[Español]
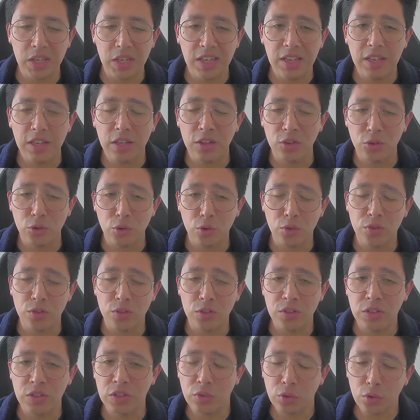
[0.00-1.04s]
Entonces,
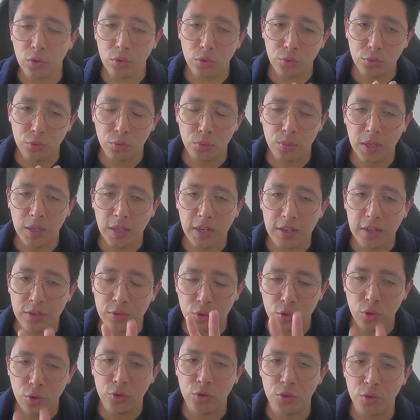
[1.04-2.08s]
si solo tuvieras
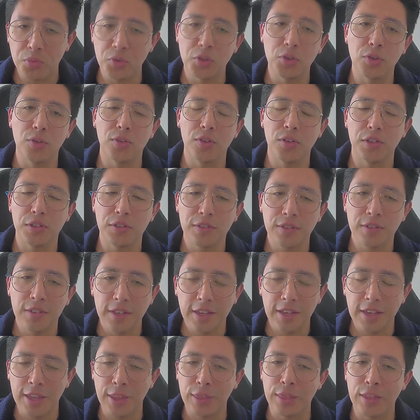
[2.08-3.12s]
dos opciones,
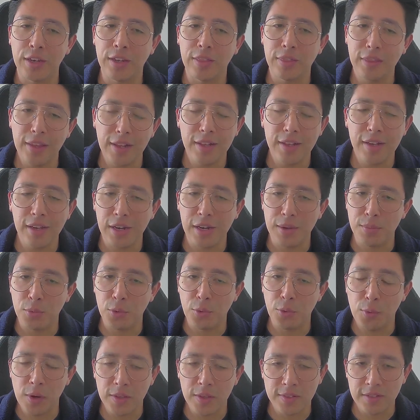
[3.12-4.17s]
entre Telegram o
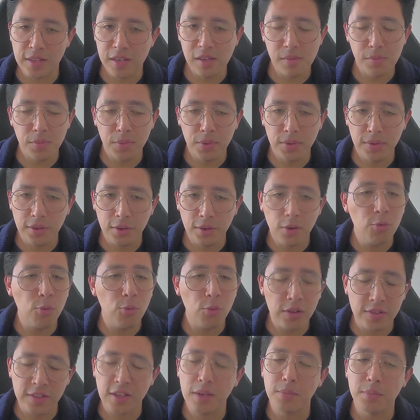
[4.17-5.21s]
WhatsApp,
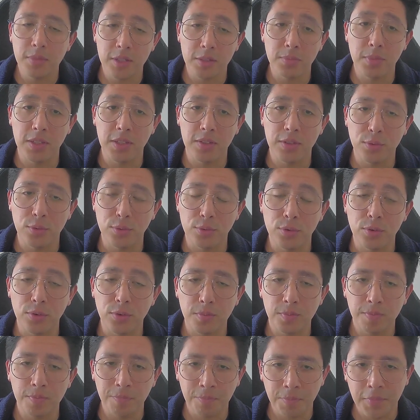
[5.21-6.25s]
WhatsApp es más seguro.
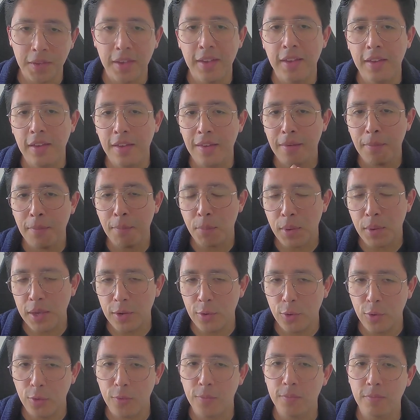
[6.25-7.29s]

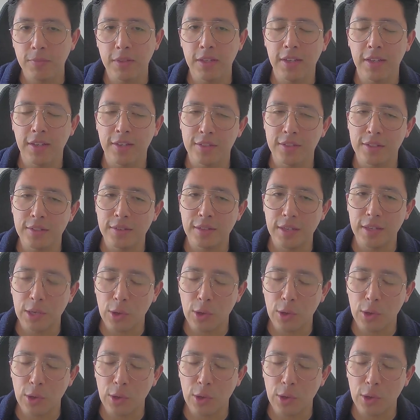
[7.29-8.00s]
Pero existe